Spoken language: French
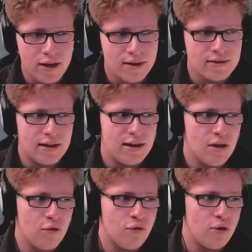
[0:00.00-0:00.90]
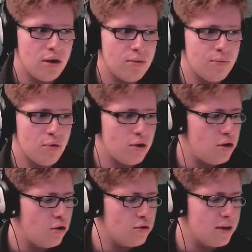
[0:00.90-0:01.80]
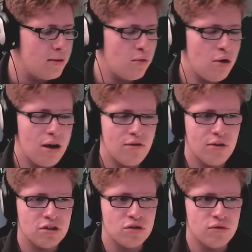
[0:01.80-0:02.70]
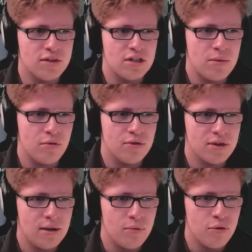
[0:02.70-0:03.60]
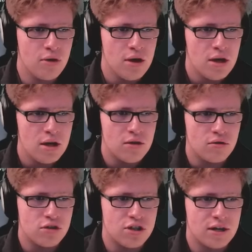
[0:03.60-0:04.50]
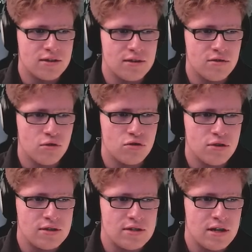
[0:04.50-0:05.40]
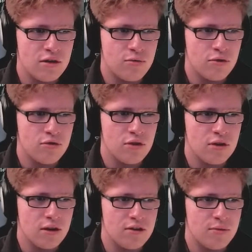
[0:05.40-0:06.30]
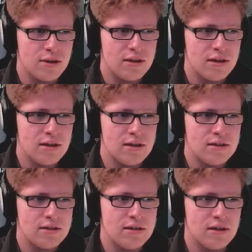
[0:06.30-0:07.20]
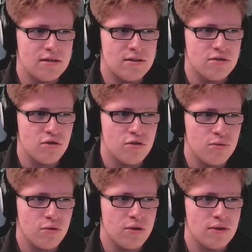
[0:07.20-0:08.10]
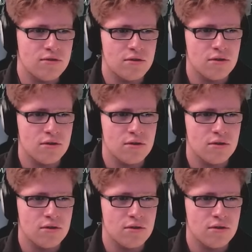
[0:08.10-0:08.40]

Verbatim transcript: texte la dernière fois pour euh, l'entraînement, à la fin, je vous ai déjà montré un peu. Donc chaque saison, choisissez un sponsor et respectez ses exigences pour euh,